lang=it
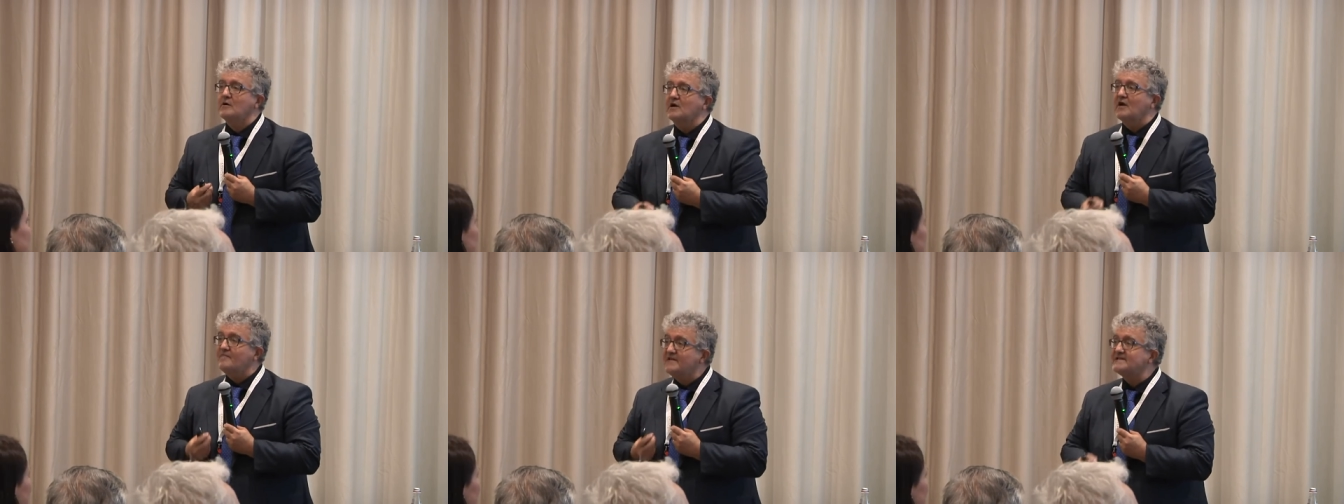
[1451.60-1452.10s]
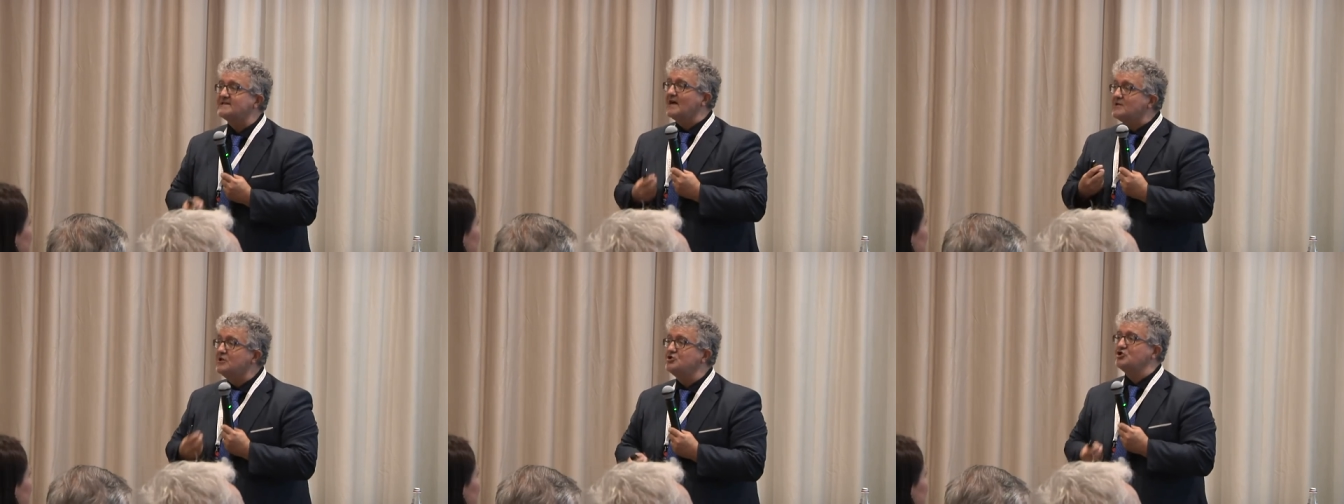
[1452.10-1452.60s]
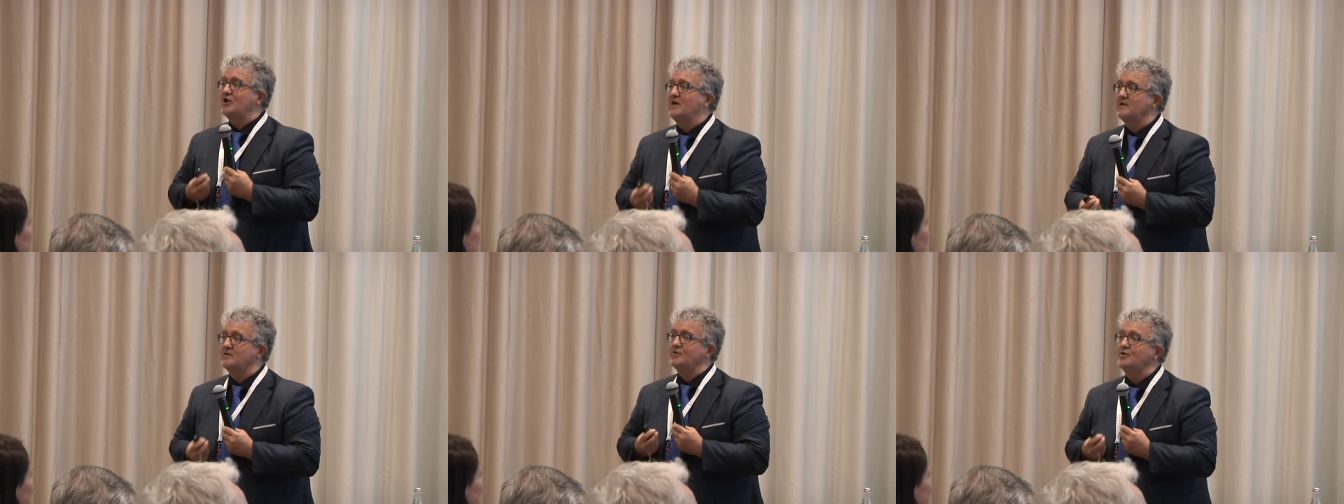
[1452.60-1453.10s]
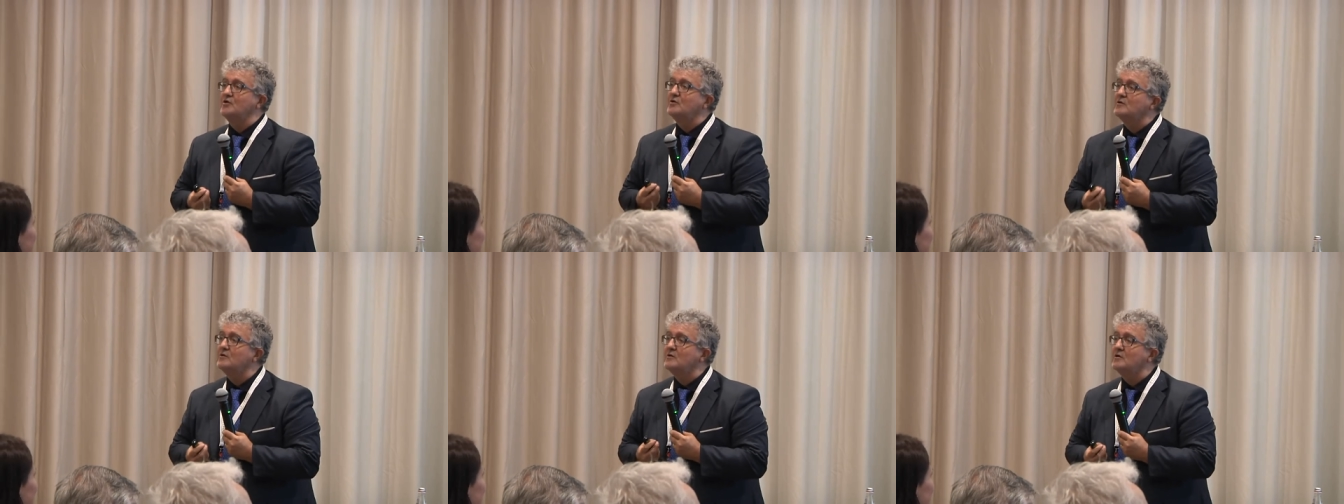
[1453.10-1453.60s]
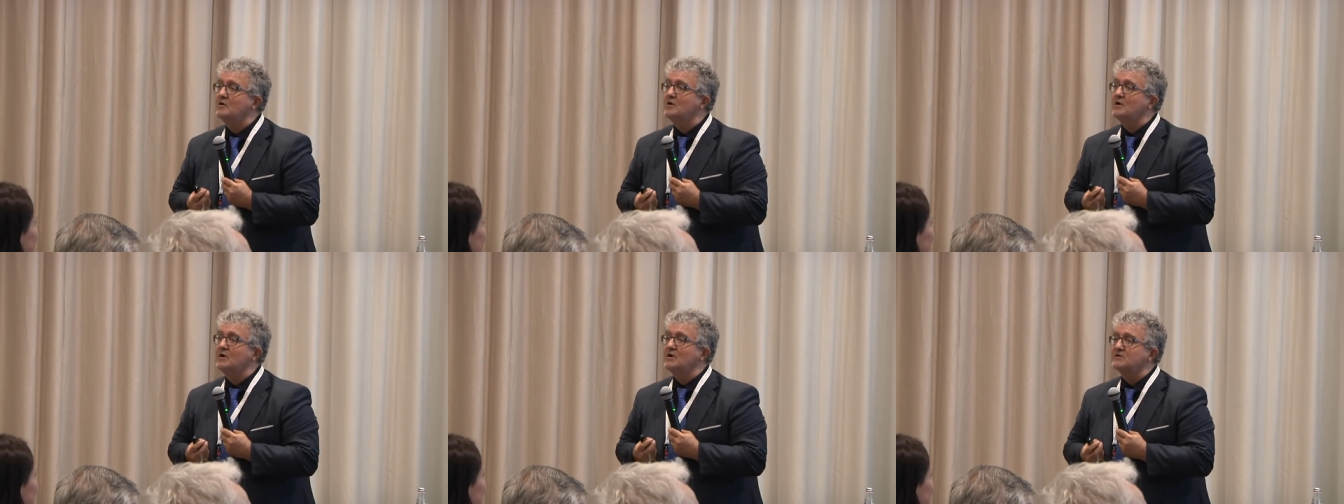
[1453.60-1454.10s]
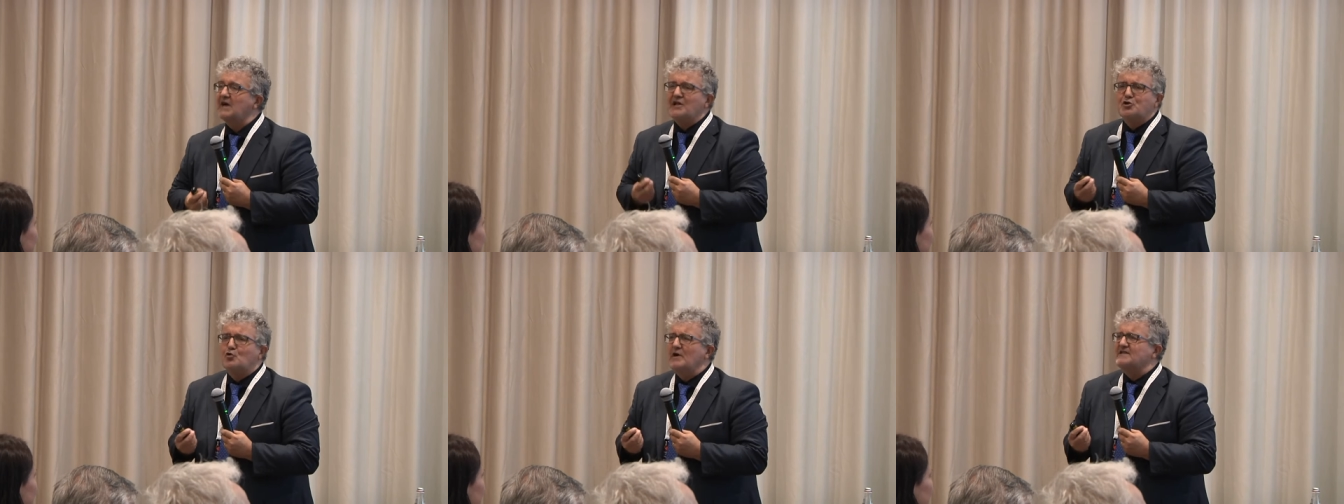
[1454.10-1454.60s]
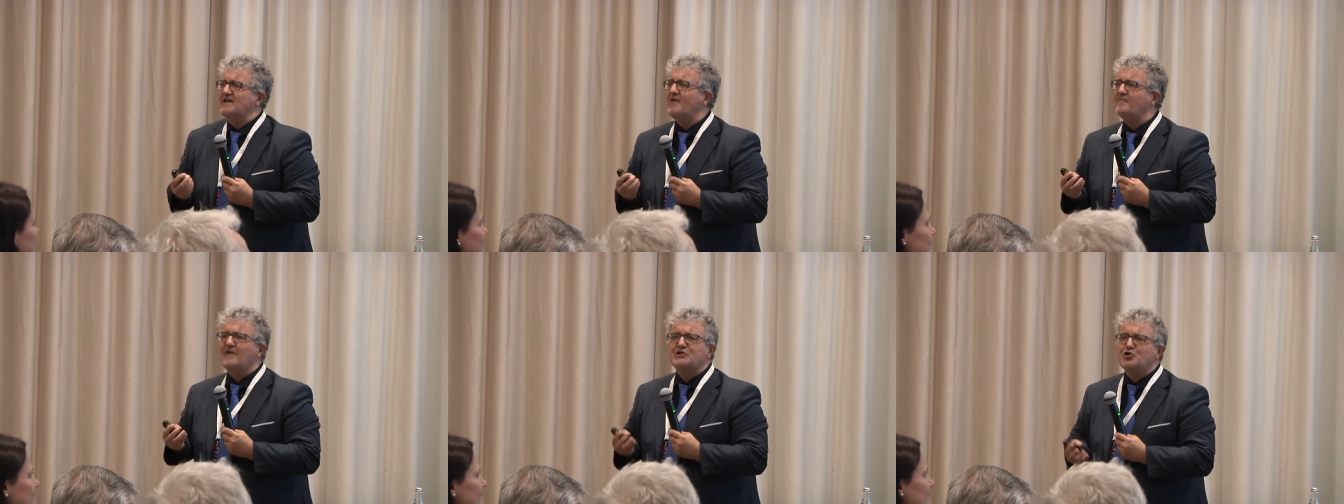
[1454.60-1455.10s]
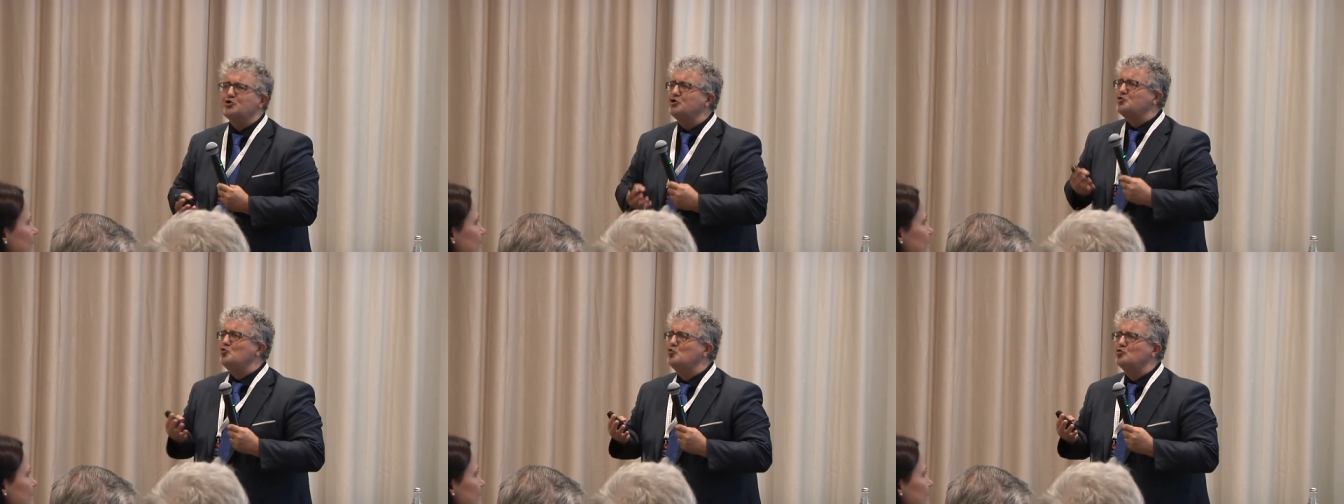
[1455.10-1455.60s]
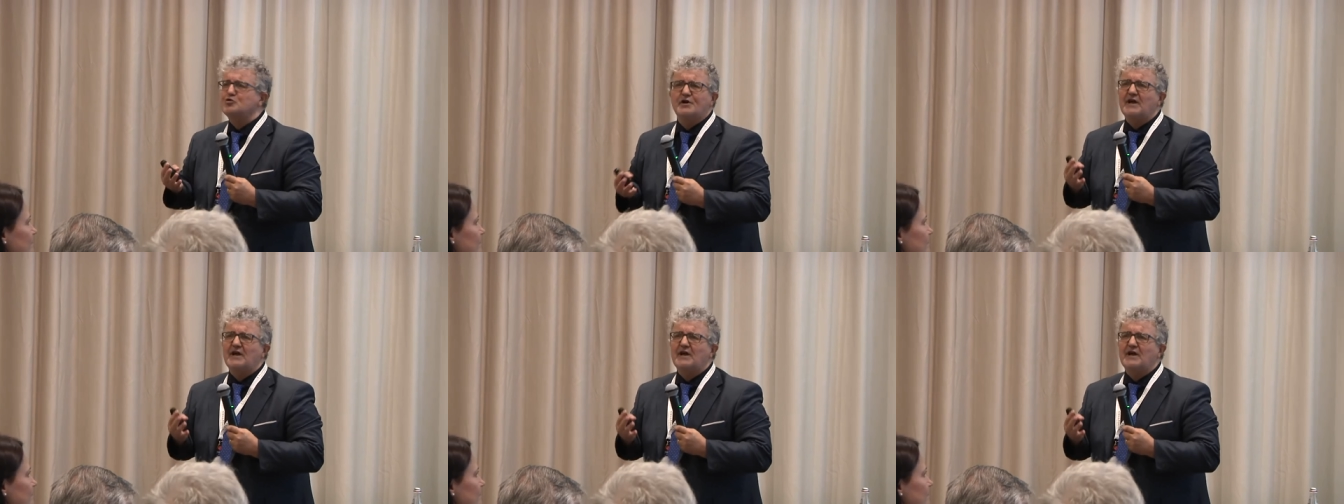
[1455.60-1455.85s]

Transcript: Che vi sta dicendo? Tanto questa aveva fatto di tutto,